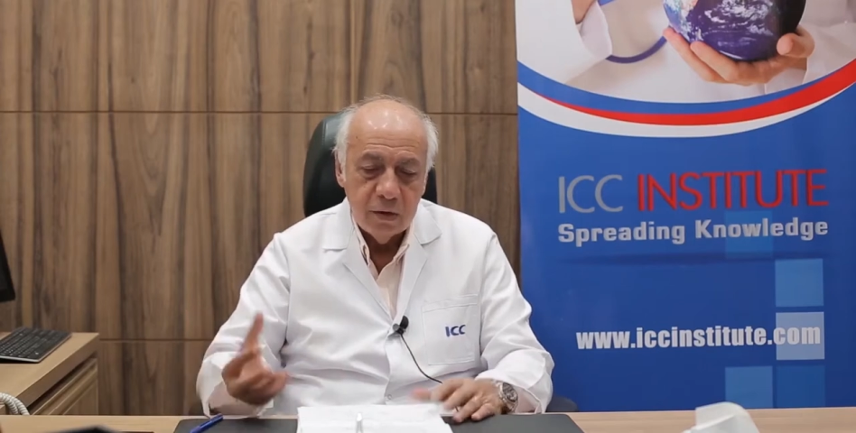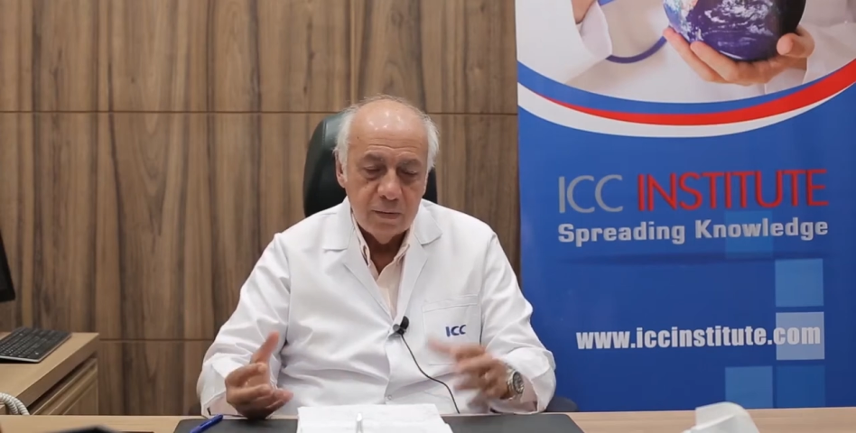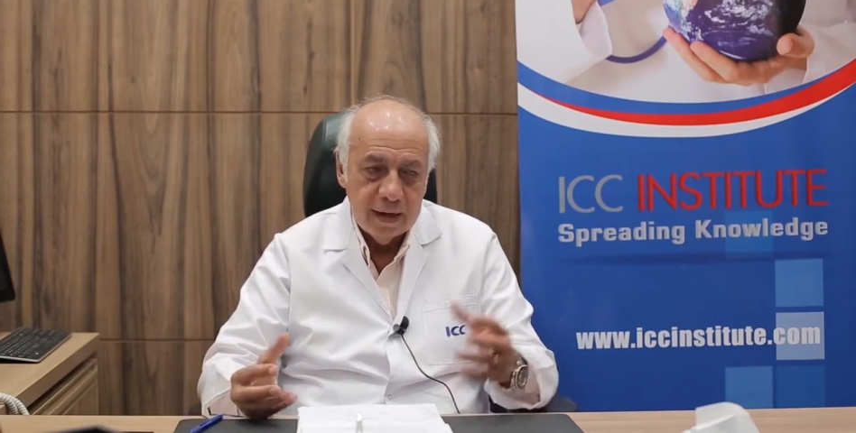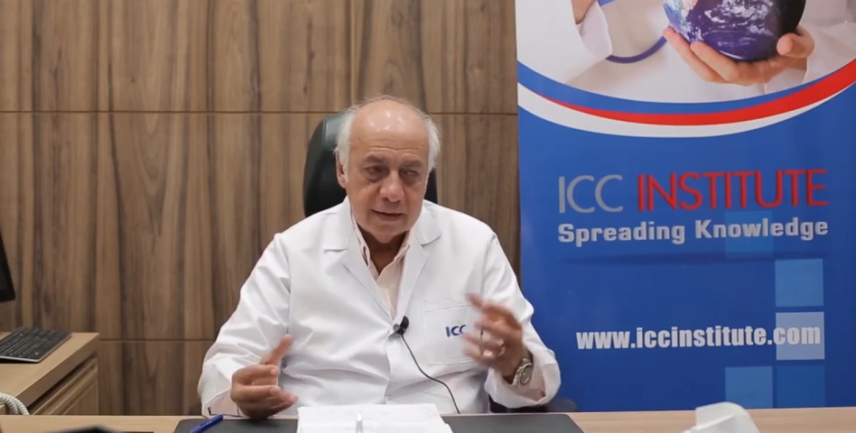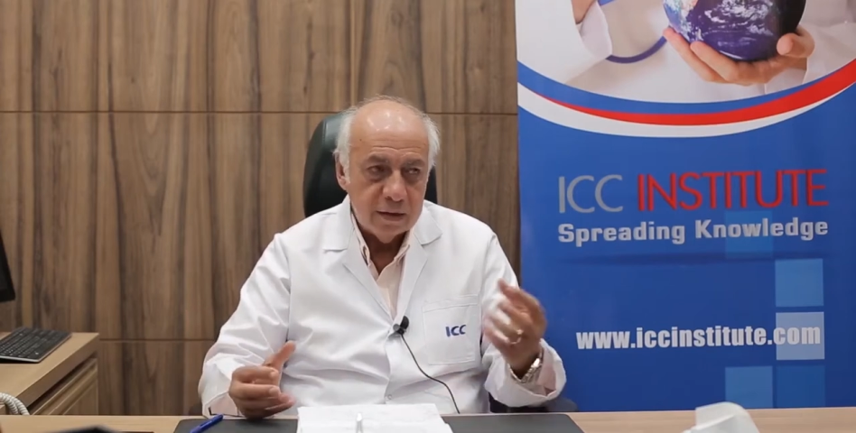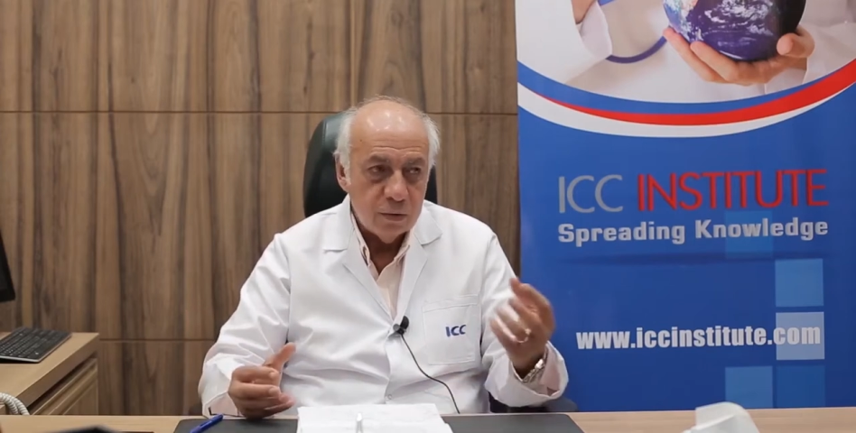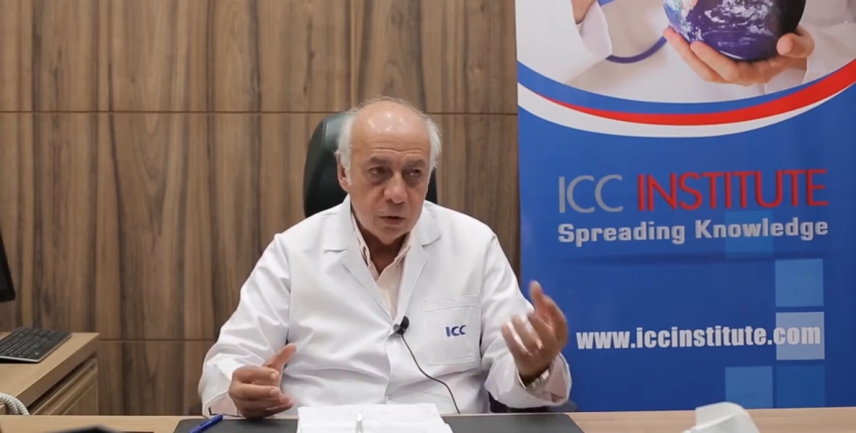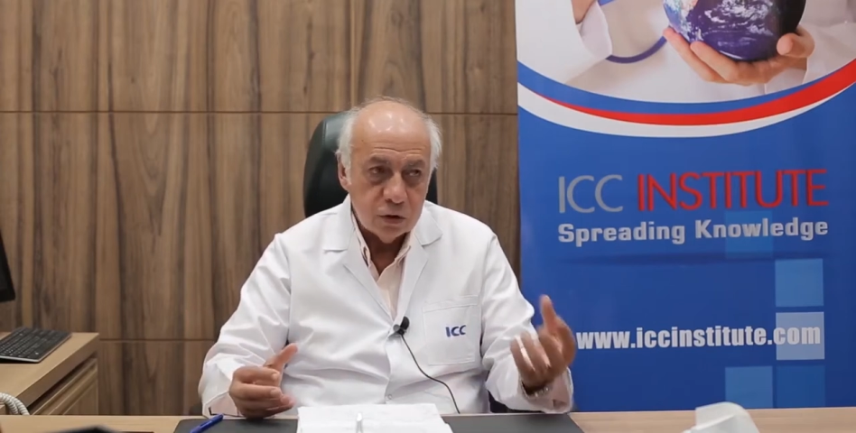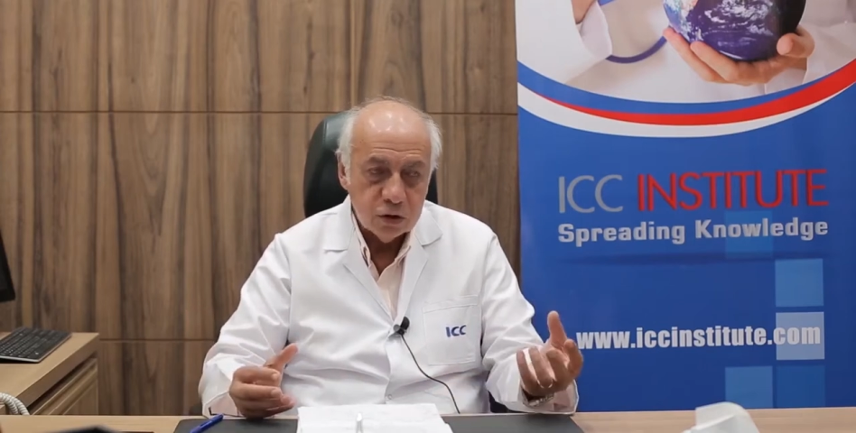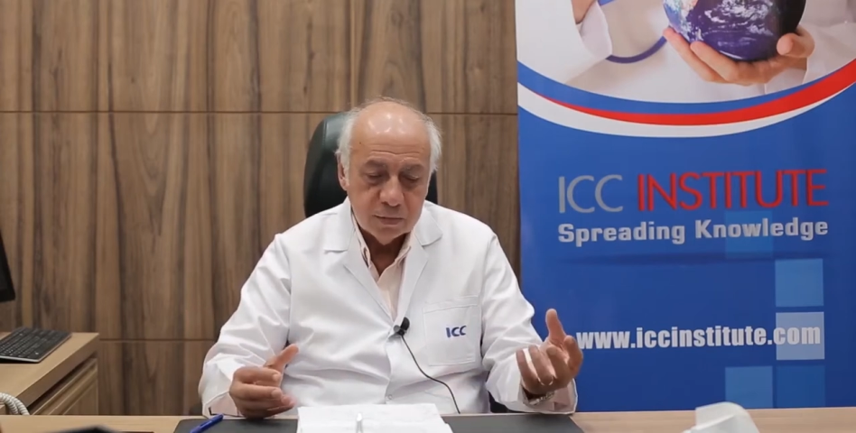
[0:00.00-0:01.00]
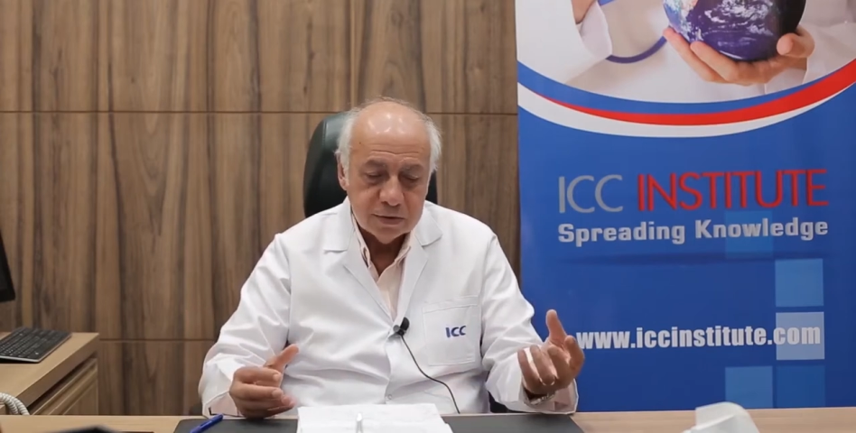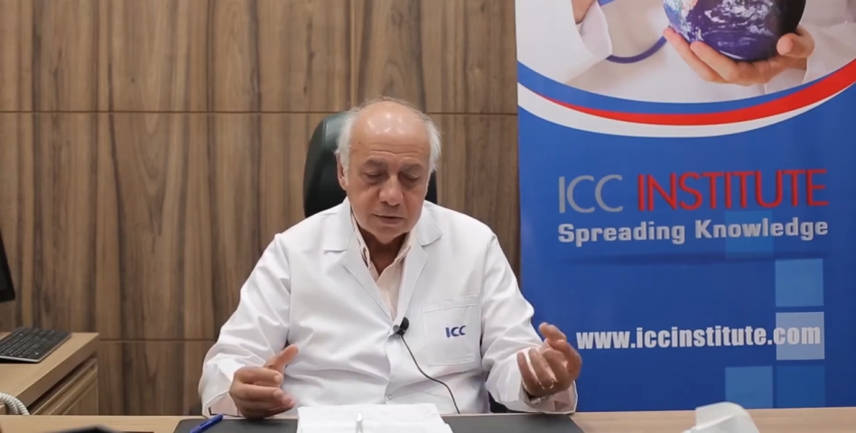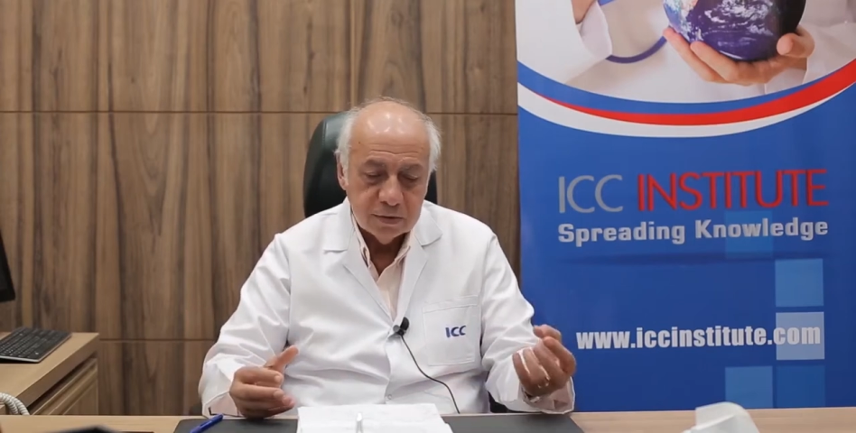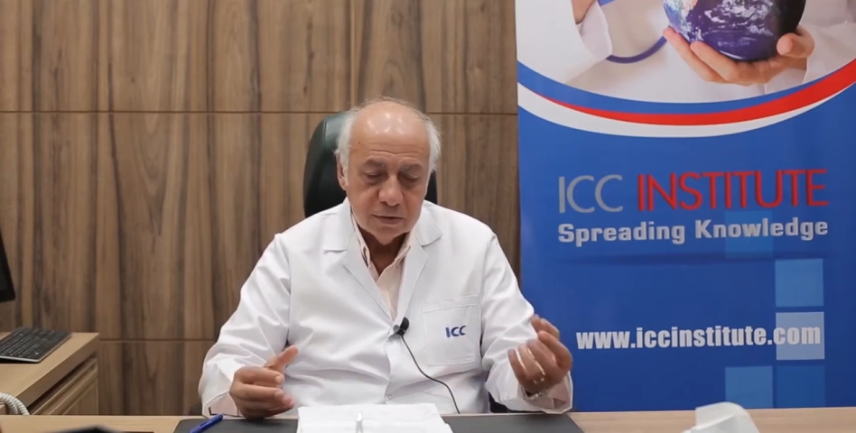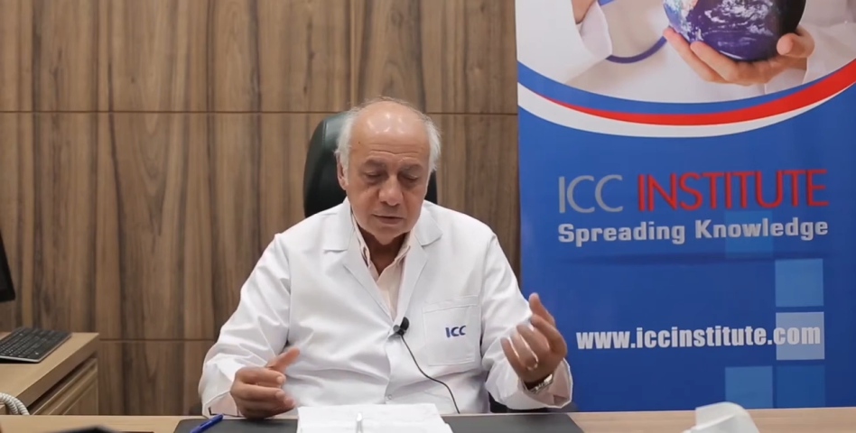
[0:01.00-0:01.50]
وبعدين ورك
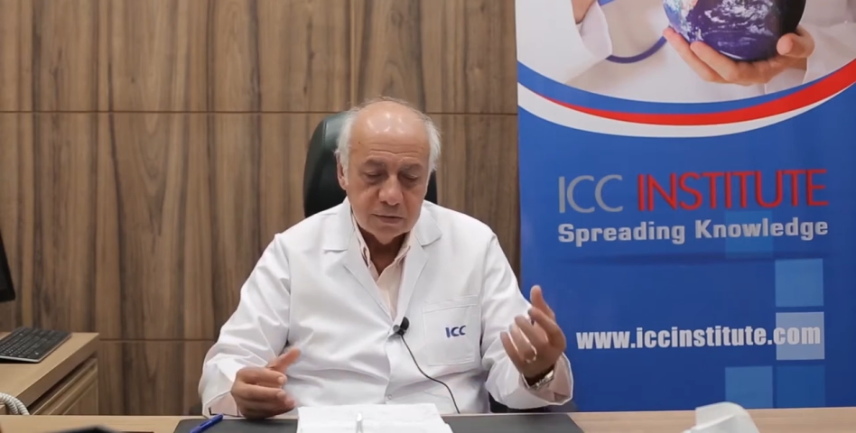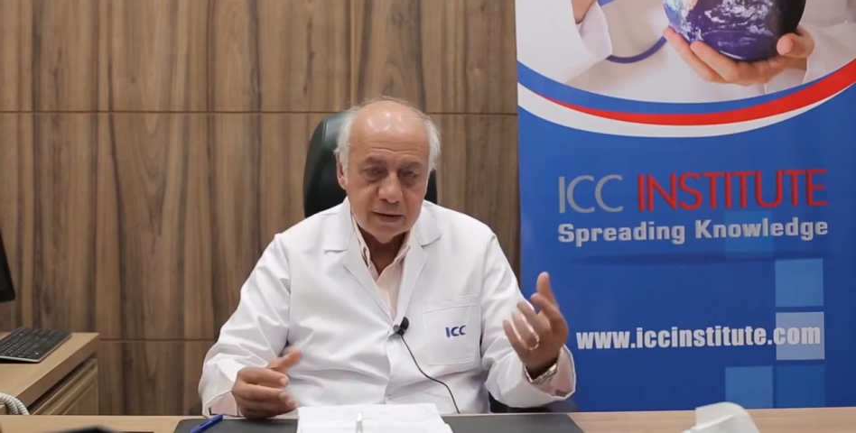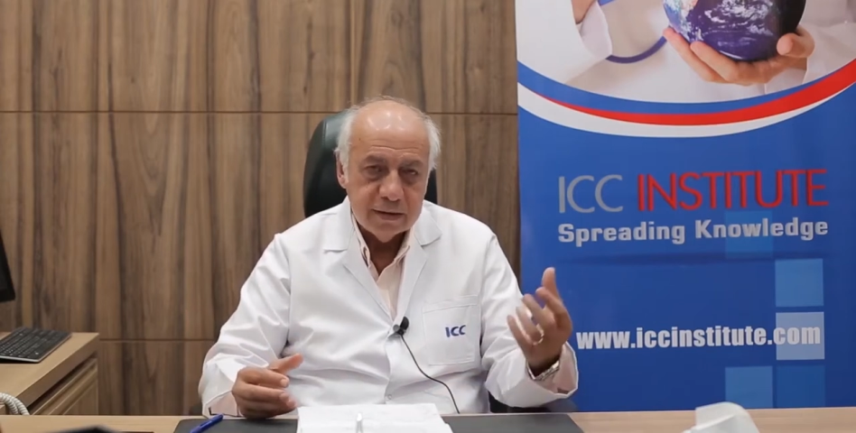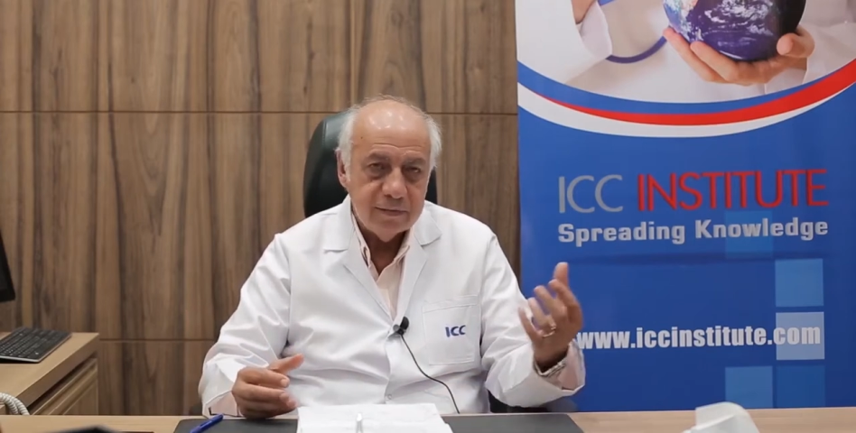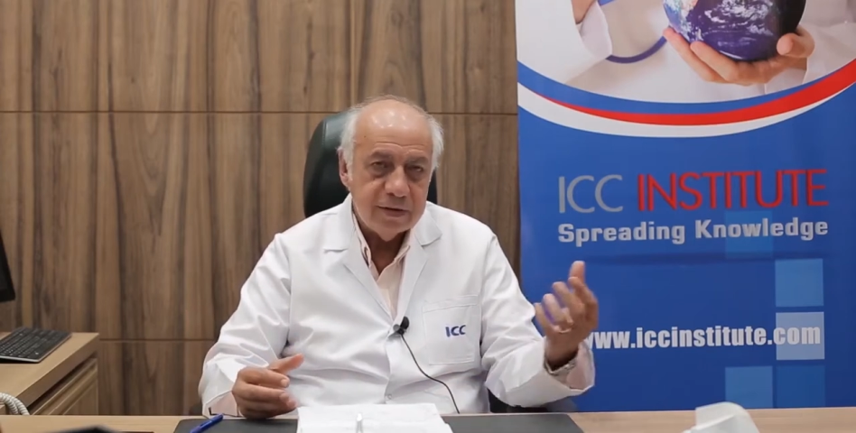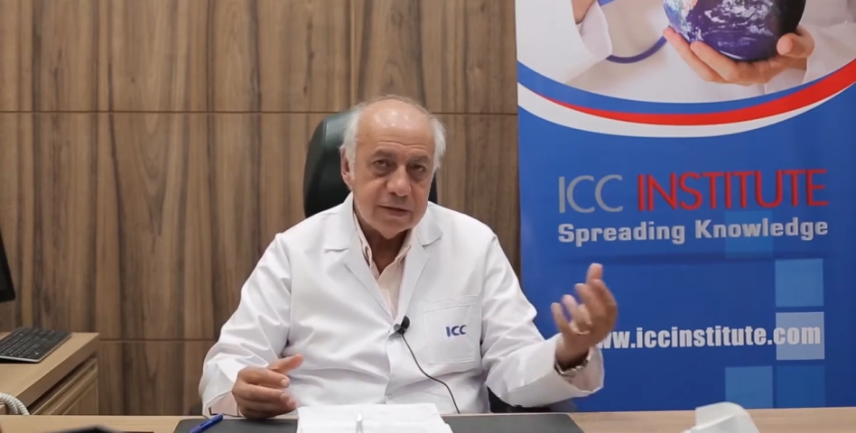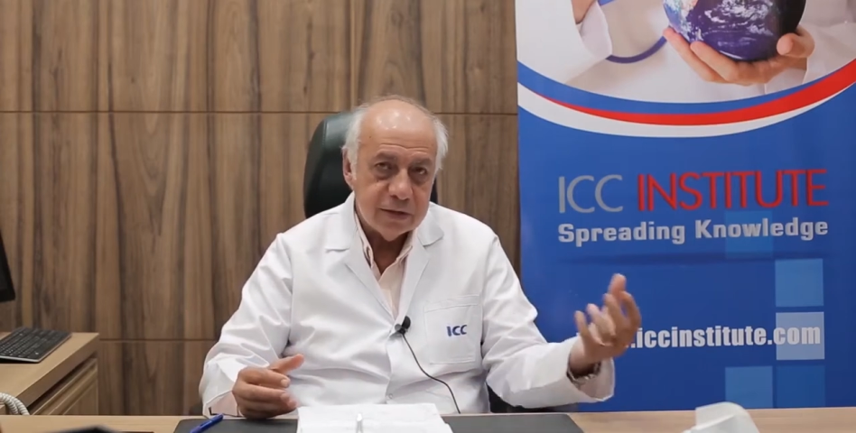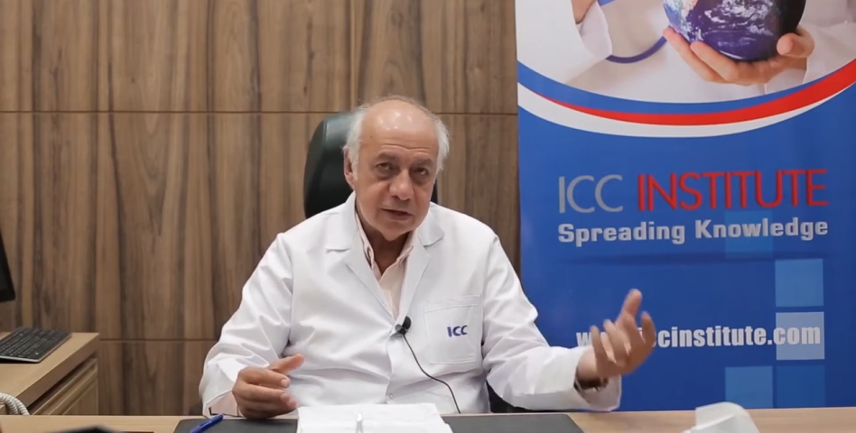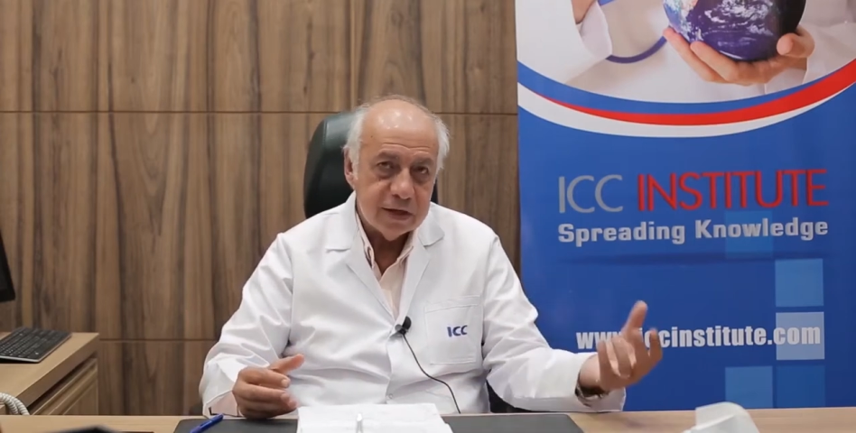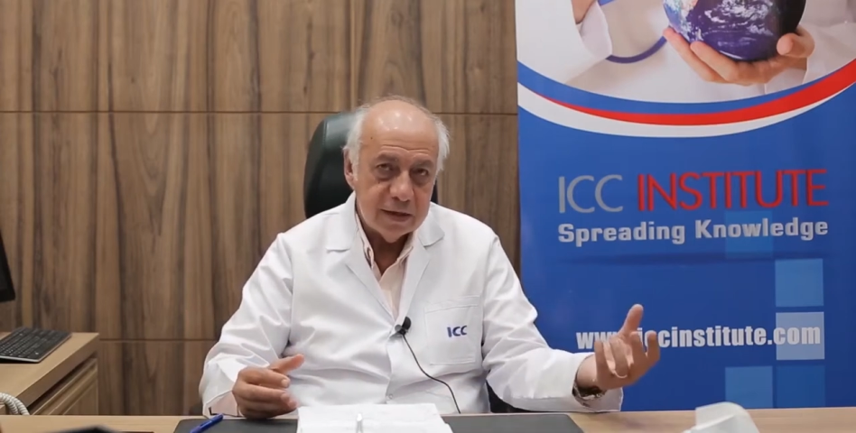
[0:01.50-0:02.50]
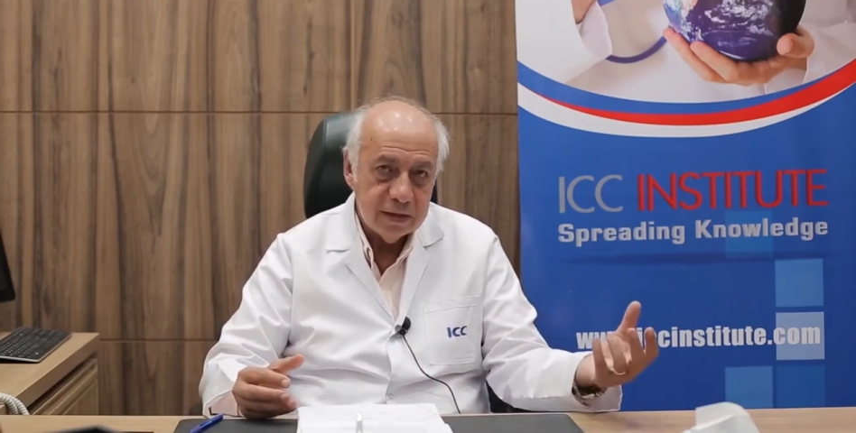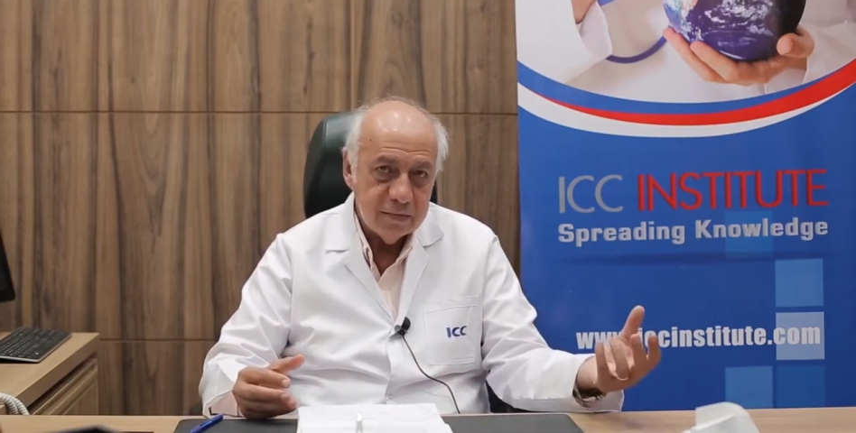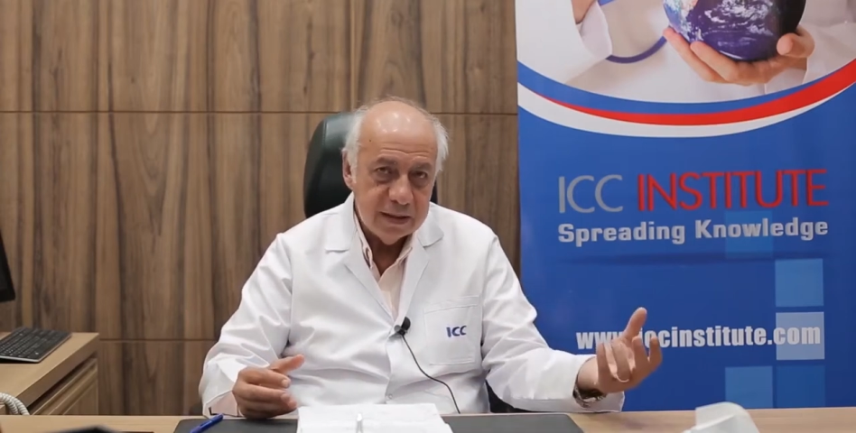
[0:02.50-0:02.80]
شوبس وبعدين في سبيشال